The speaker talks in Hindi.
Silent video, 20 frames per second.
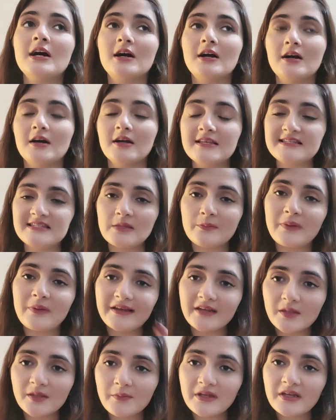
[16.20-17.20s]
इससे
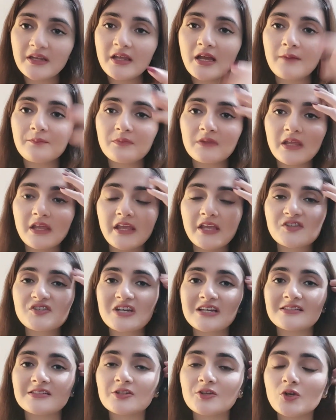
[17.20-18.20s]
पहले मैंने अपने एक
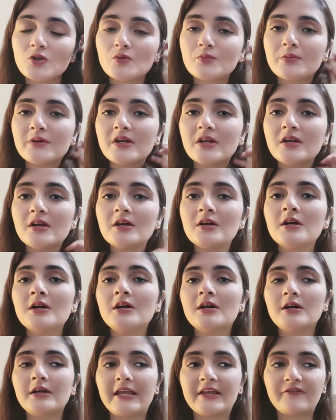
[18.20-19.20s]
चैनल के ऊपर
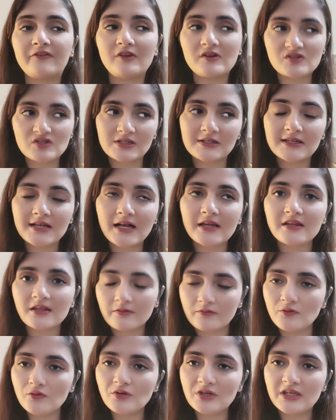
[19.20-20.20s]
एक फेशियल का
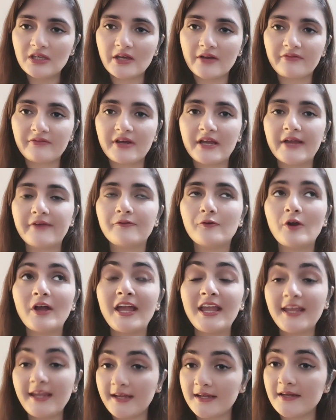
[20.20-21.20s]
रिव्यू किया हुआ है वो है
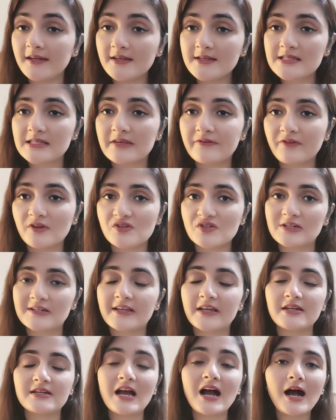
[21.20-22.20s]
एडीएस की फेशियल
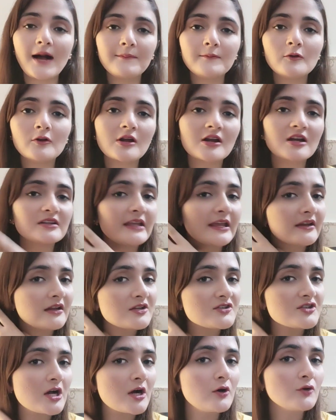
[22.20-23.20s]
किट आप लोग अगर देखना
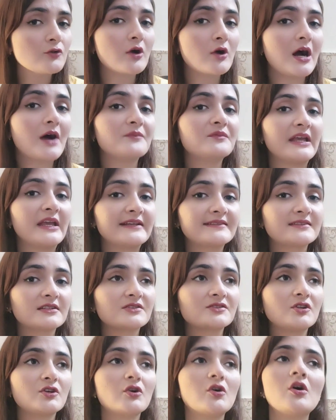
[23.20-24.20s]
चाहो तो आप देख
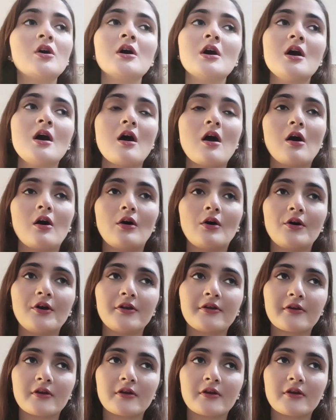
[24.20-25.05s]
सकते हो और